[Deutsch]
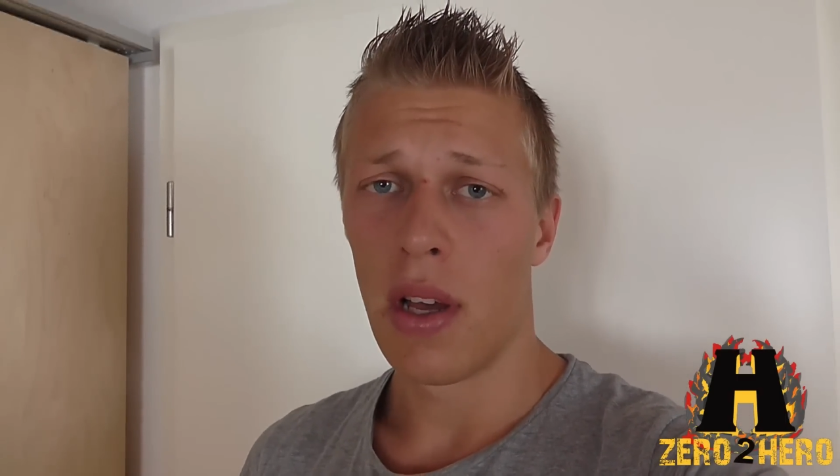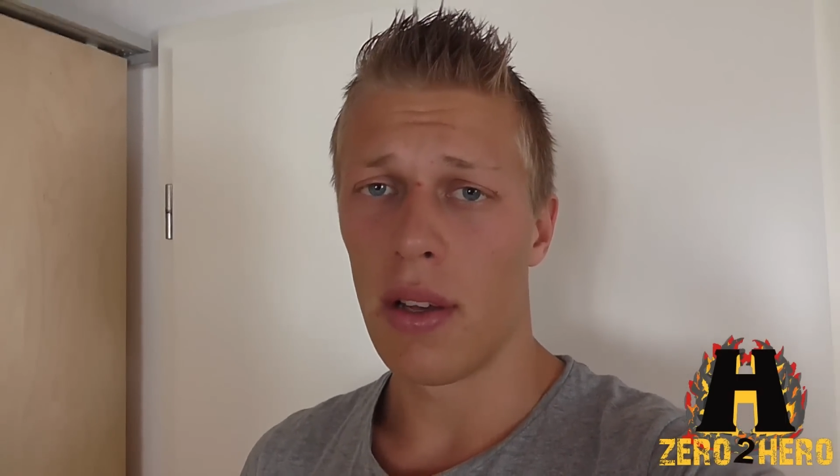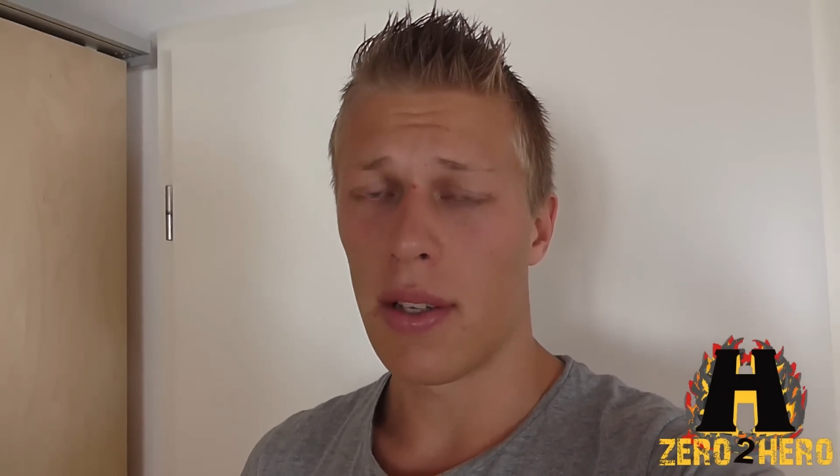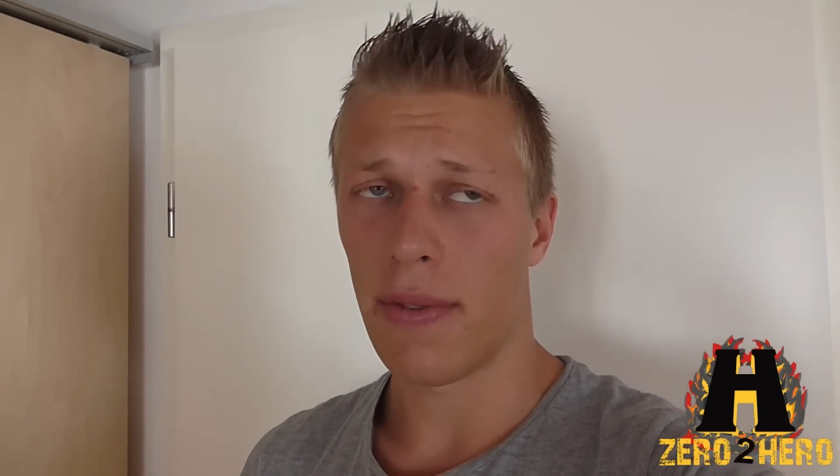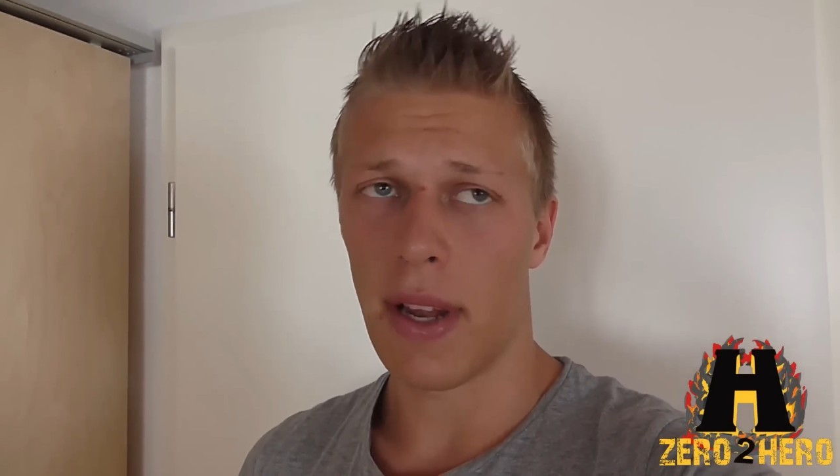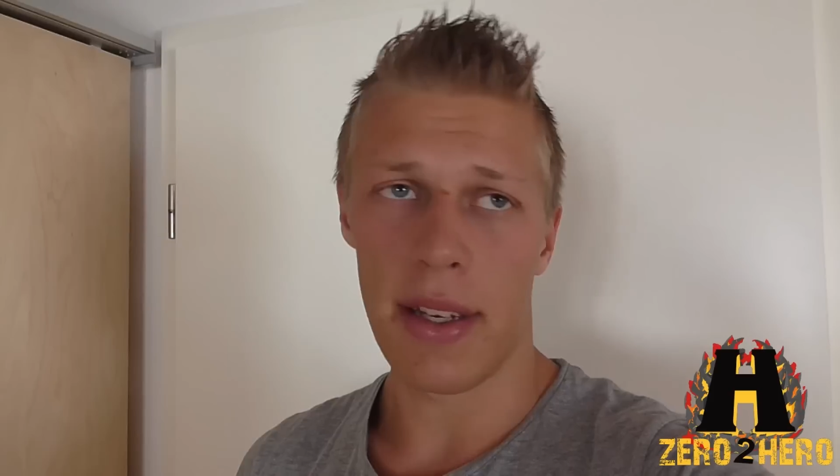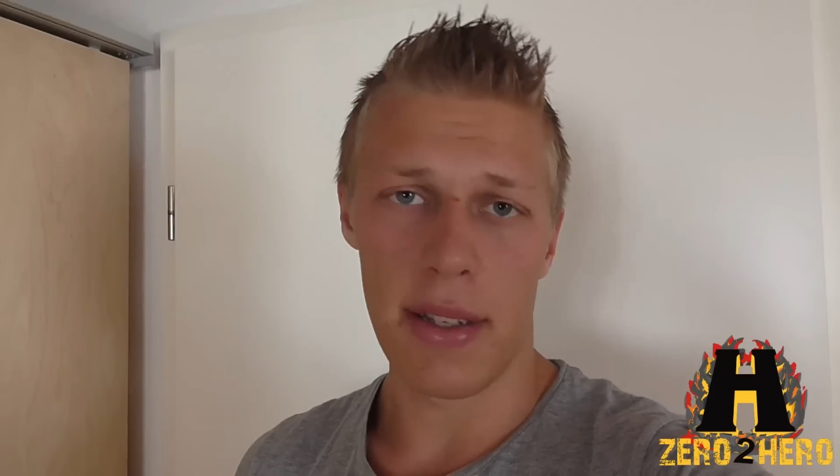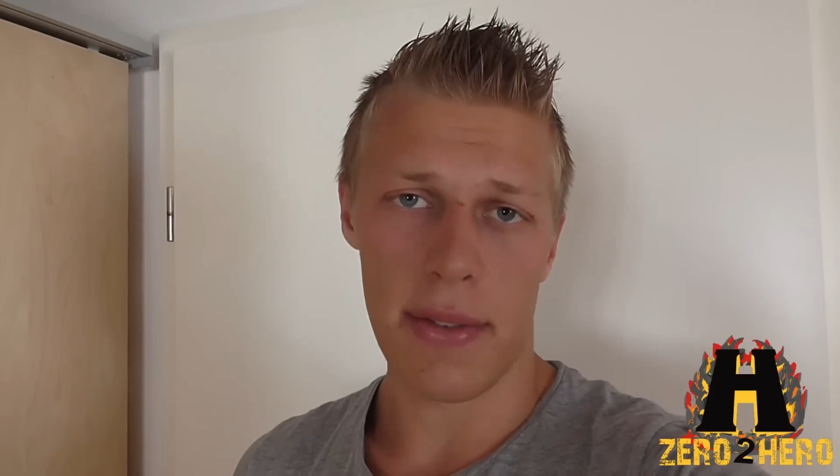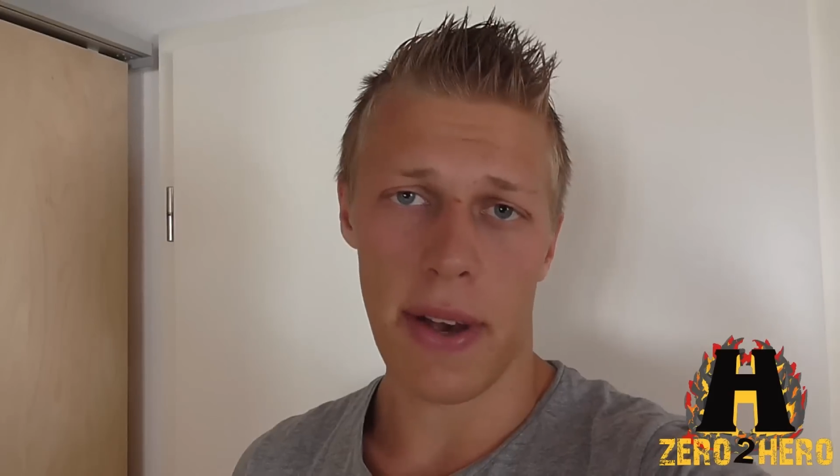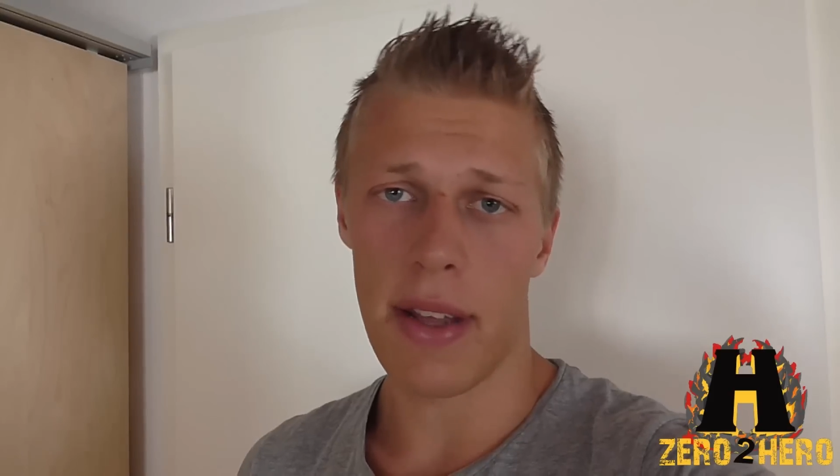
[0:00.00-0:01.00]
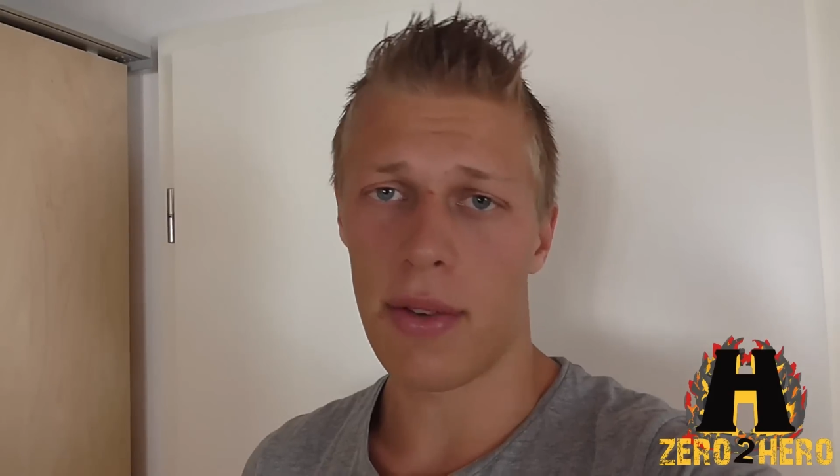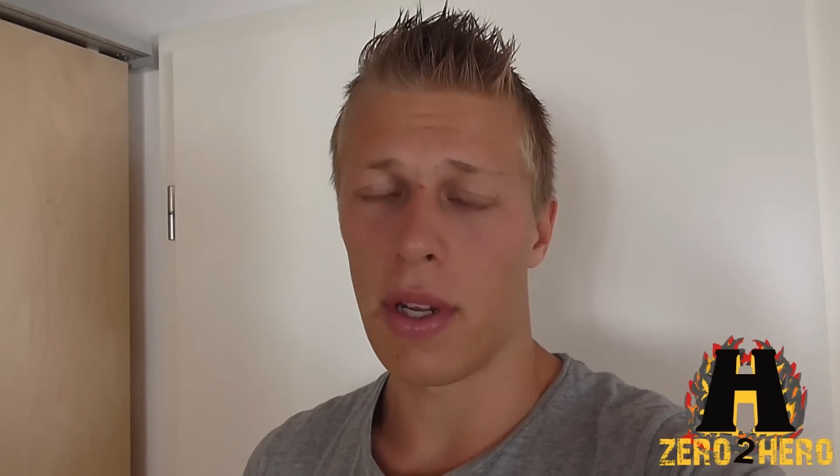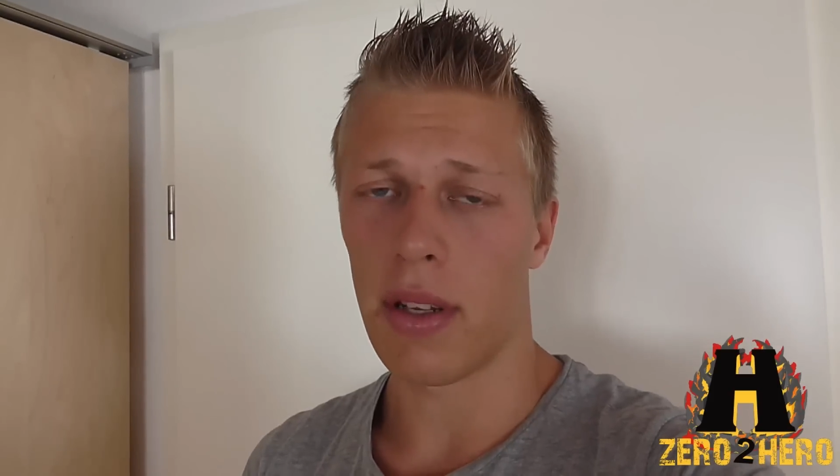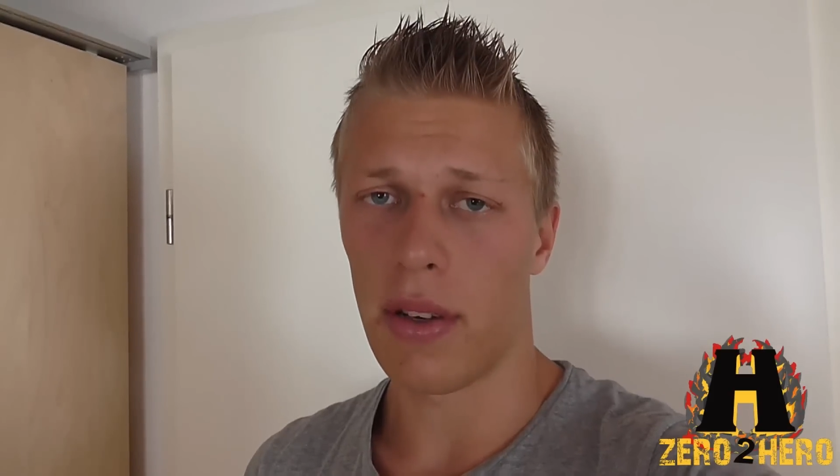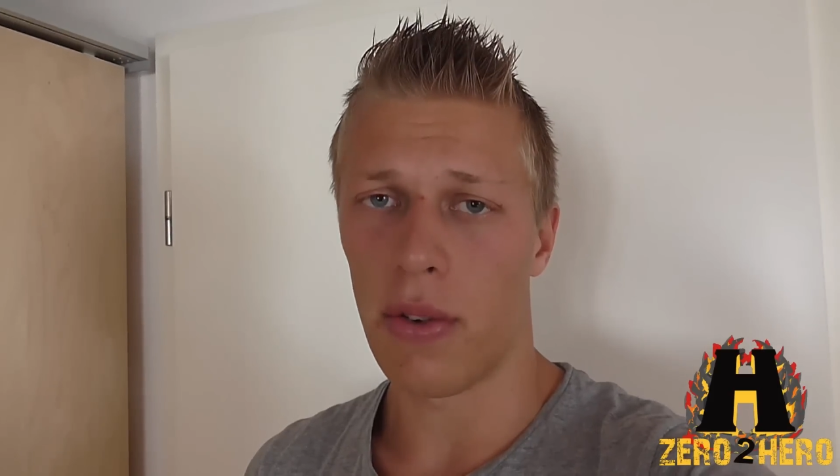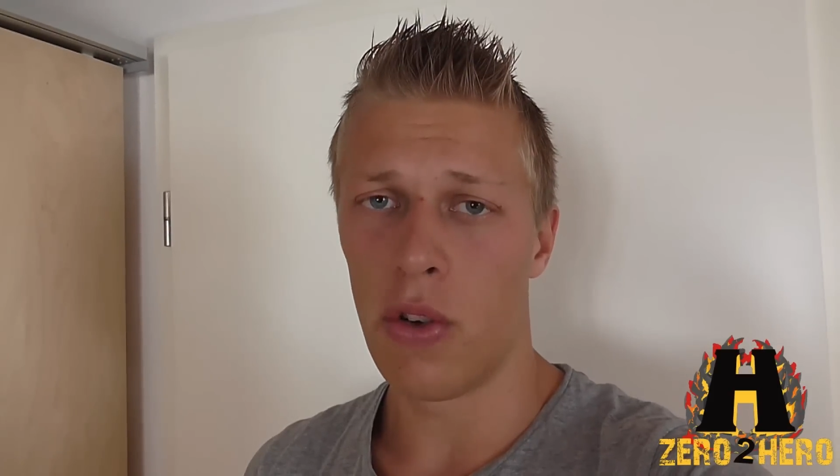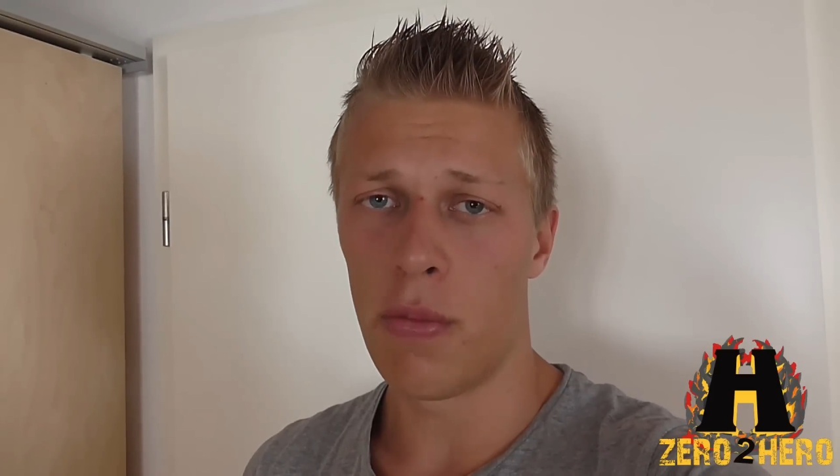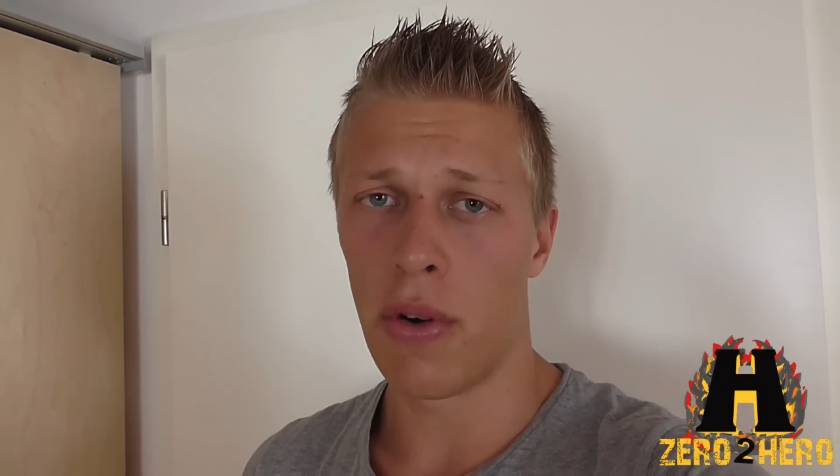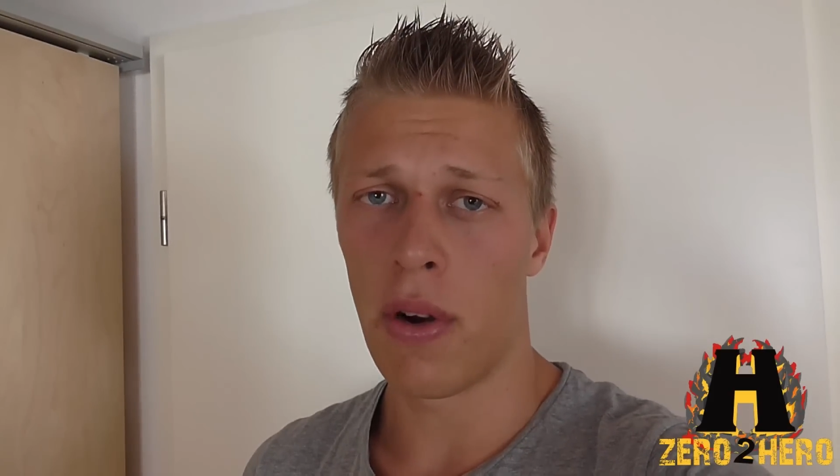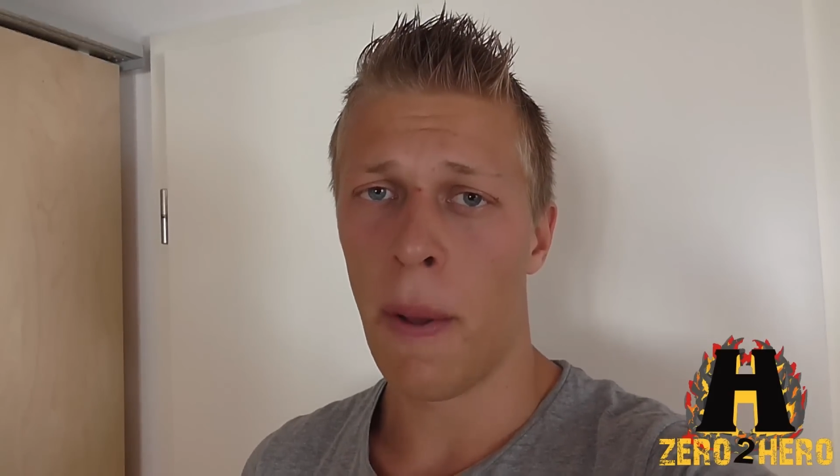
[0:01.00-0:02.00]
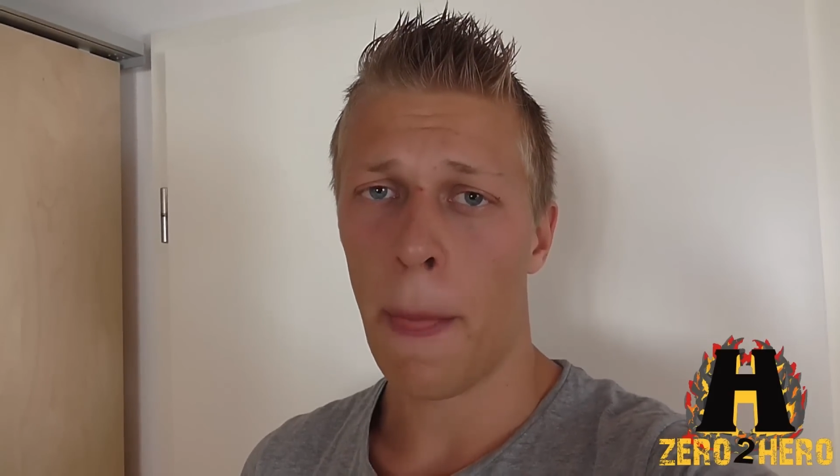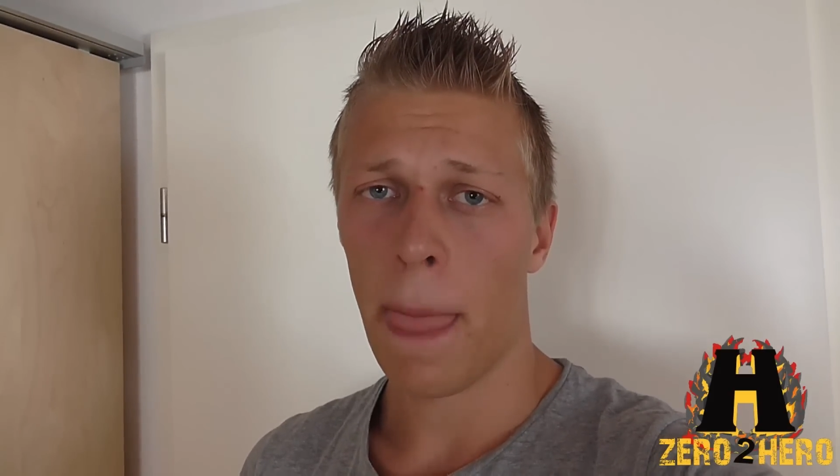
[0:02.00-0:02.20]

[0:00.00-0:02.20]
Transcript: ist vielleicht die zweite oder dritte Übung